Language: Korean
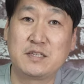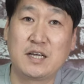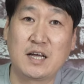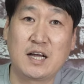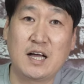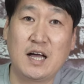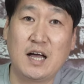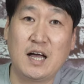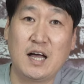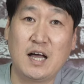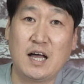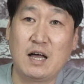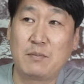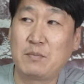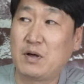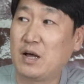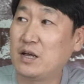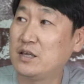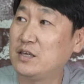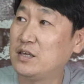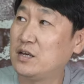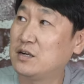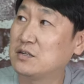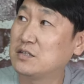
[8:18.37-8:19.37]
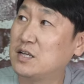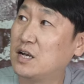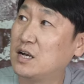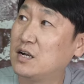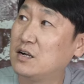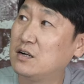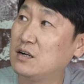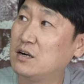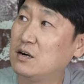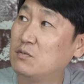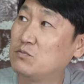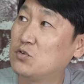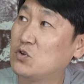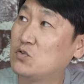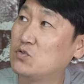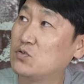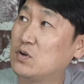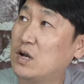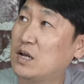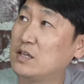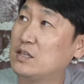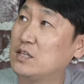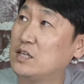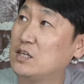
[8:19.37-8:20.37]
제가 아마 이 영상
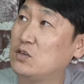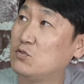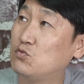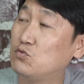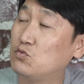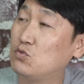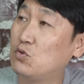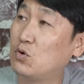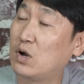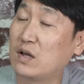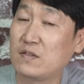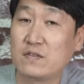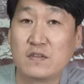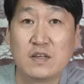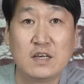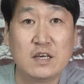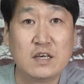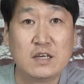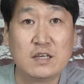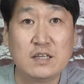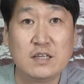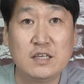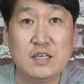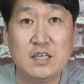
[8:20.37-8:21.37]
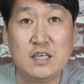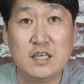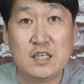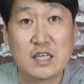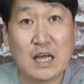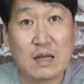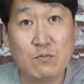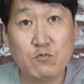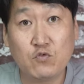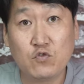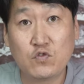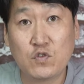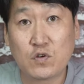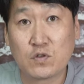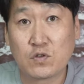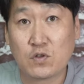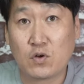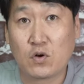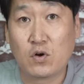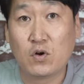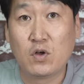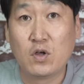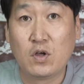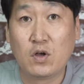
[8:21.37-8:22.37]
업로드한 이후로 한 2, 3주
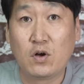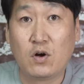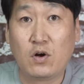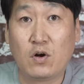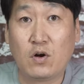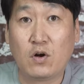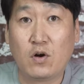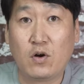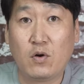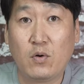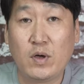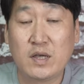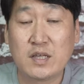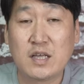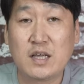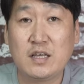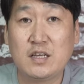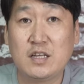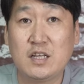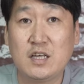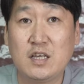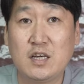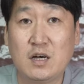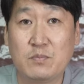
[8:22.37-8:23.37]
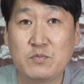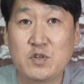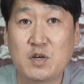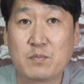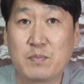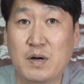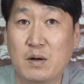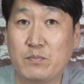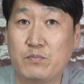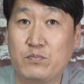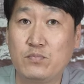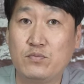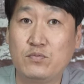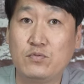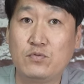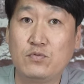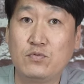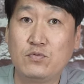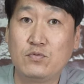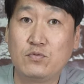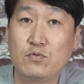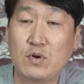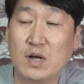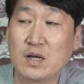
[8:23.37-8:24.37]
정도 어, 회사 일이 엄청
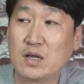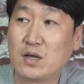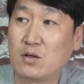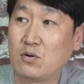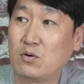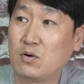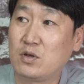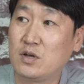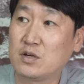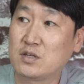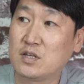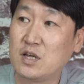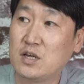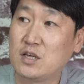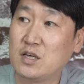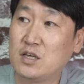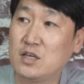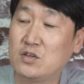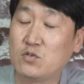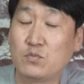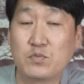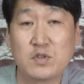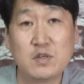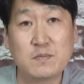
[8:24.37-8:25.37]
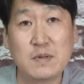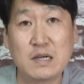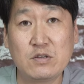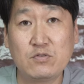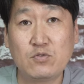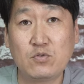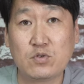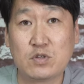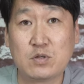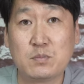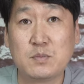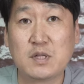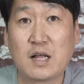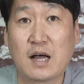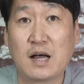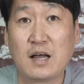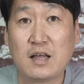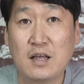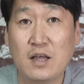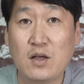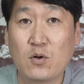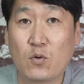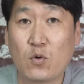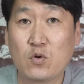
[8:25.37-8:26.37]
바쁜 관계로 영상이 좀 뜸할 수도 있습니다.